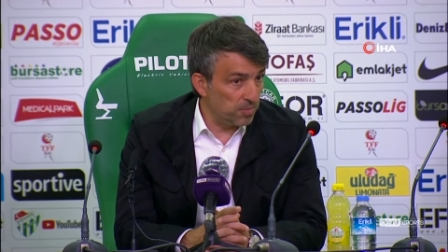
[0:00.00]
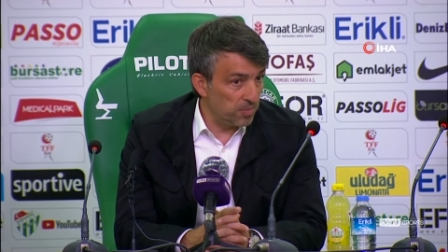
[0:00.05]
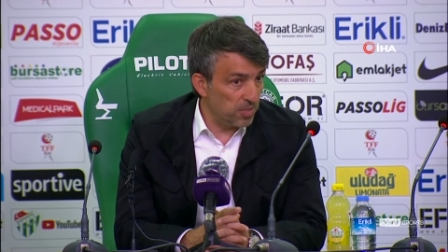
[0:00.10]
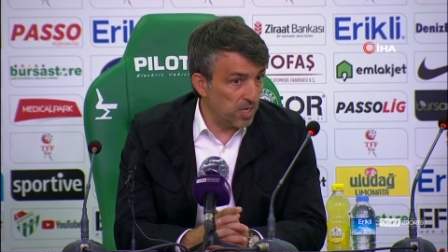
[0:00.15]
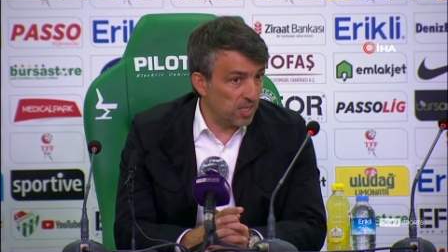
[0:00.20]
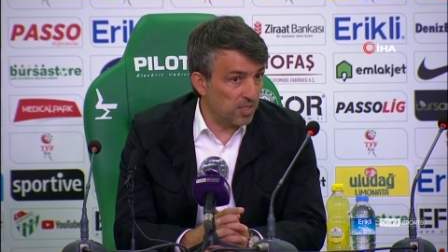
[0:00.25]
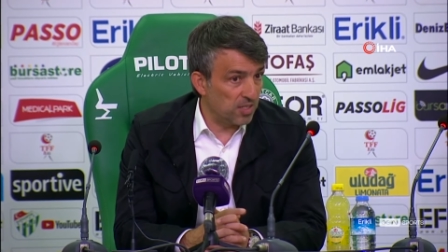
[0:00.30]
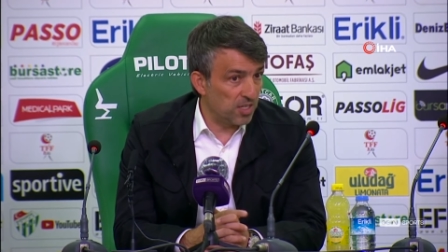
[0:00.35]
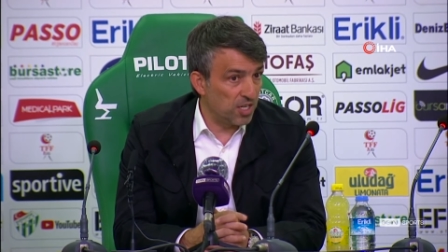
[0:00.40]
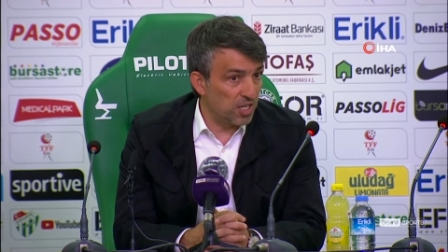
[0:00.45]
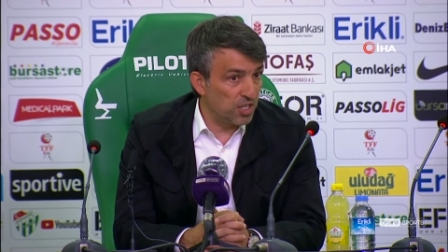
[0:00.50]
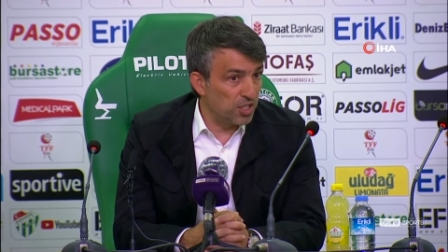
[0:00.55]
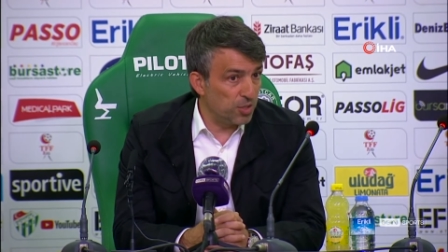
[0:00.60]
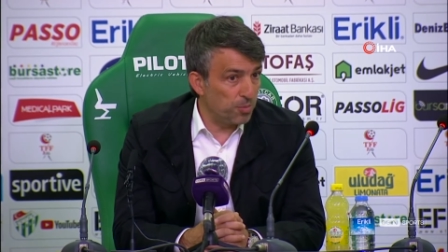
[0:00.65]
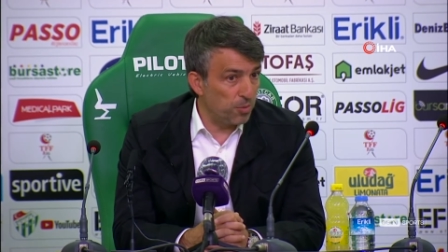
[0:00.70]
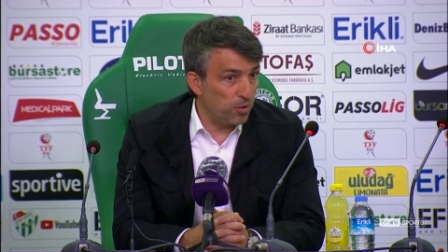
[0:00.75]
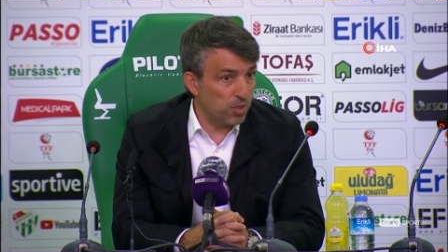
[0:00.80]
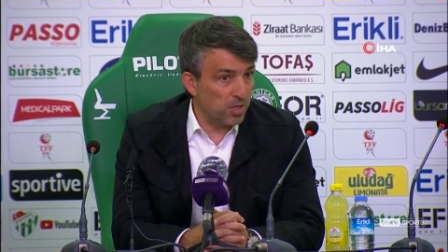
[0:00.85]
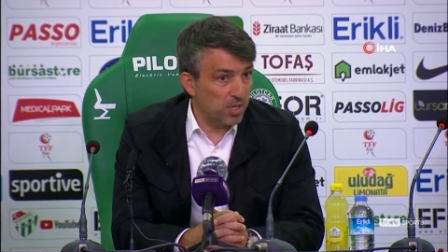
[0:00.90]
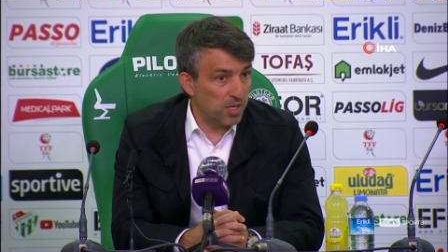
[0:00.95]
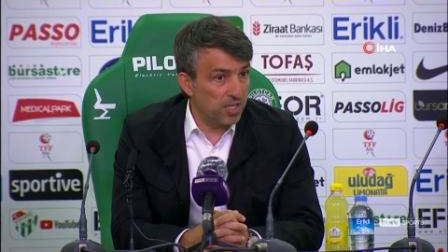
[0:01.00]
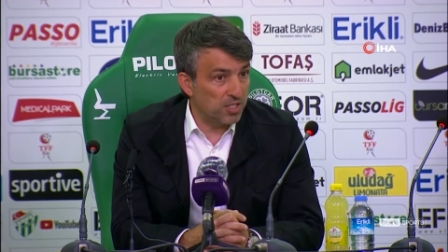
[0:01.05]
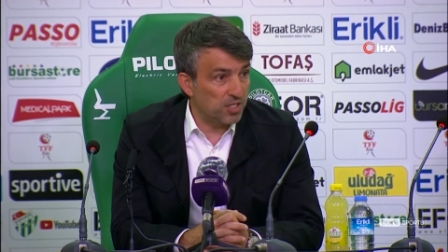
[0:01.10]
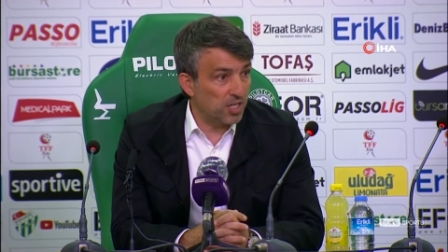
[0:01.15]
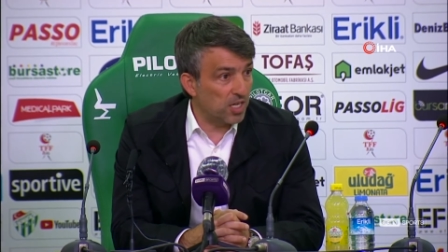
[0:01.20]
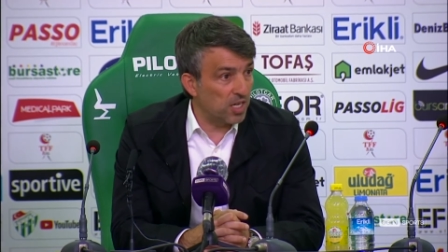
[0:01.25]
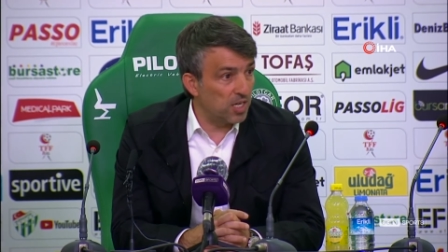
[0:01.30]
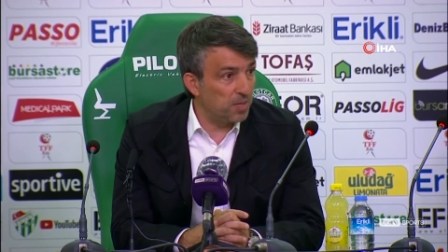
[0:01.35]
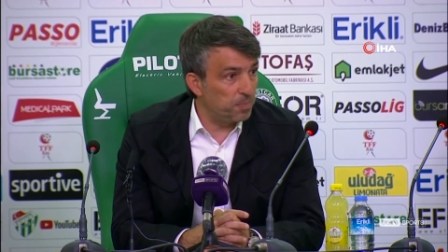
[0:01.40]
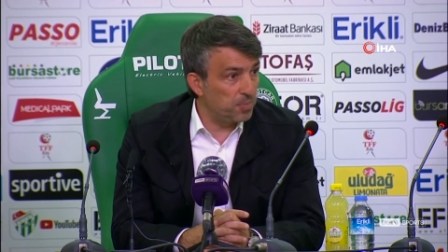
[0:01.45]
Biraz ikinci bölgeye
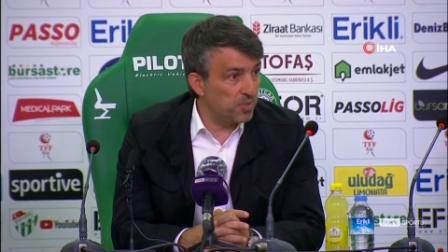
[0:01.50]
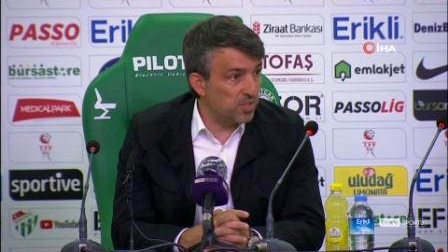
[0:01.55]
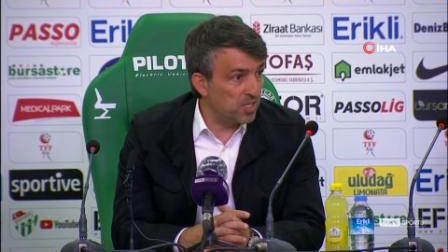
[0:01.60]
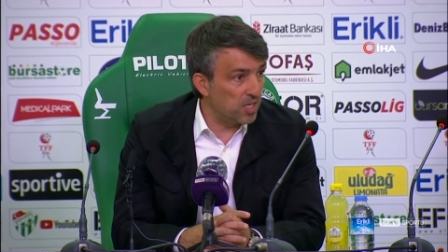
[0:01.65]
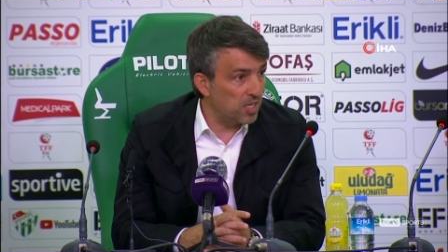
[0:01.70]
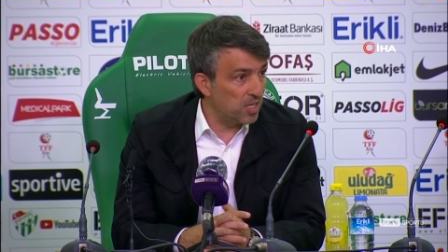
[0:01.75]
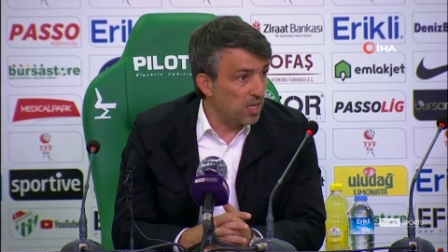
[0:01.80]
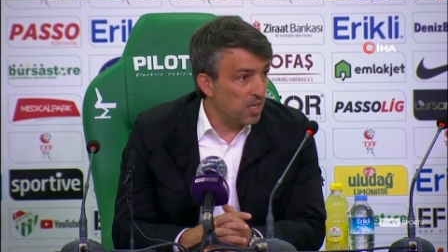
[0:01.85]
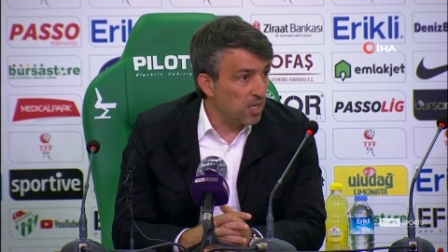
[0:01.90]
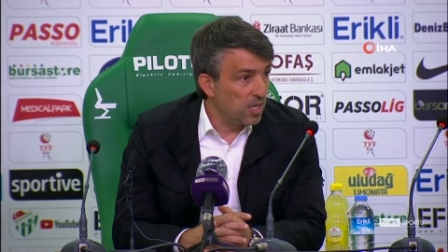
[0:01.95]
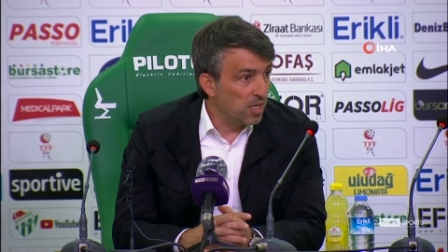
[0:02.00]
çekilip bizi